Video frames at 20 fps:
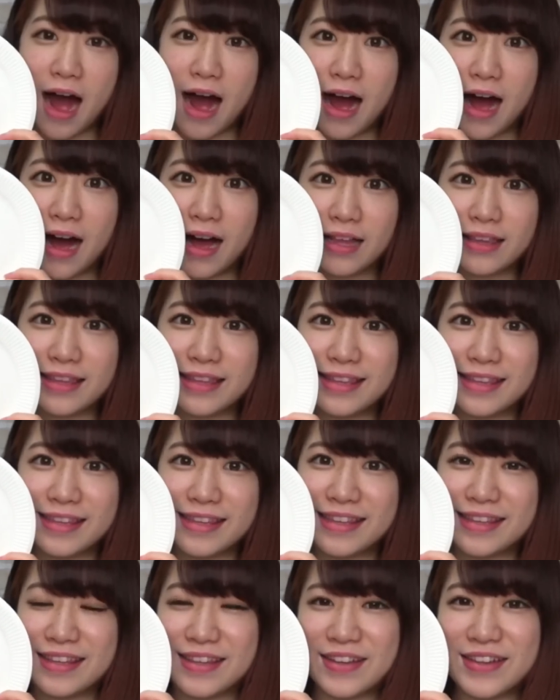
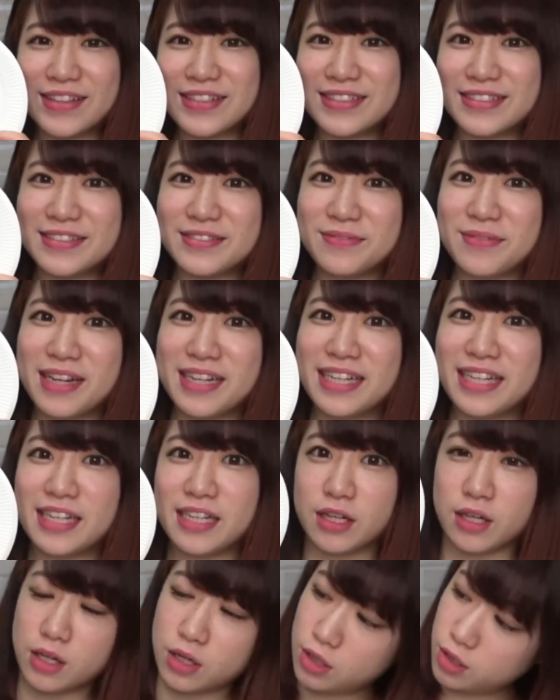あっという間
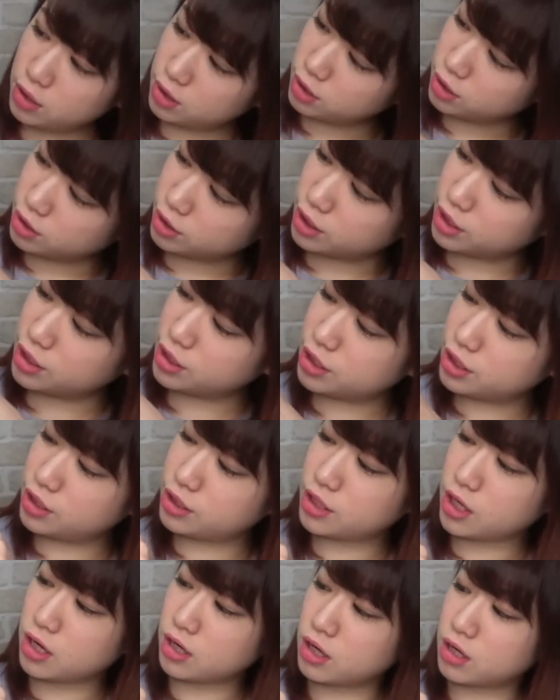に人
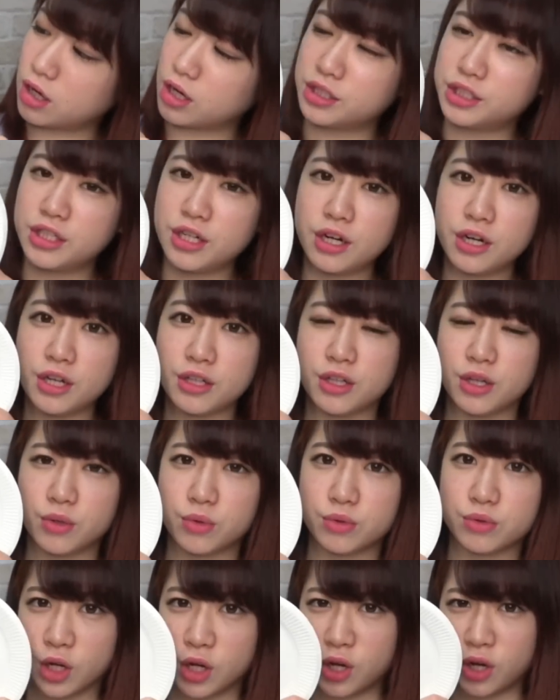参さんがかじられて
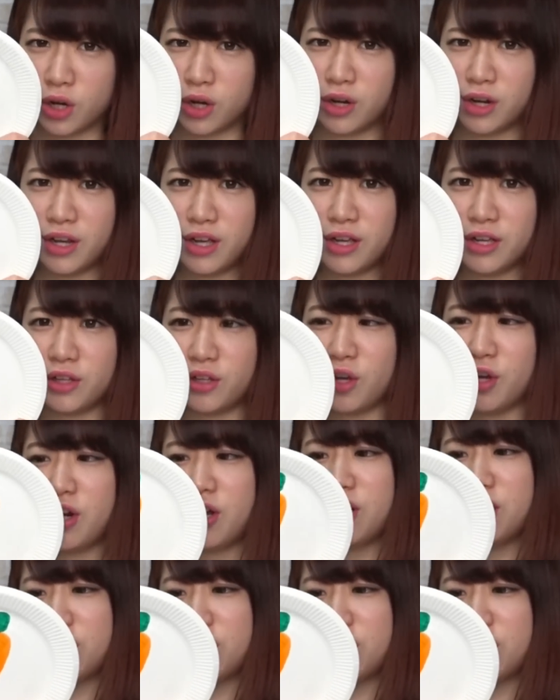るあれ誰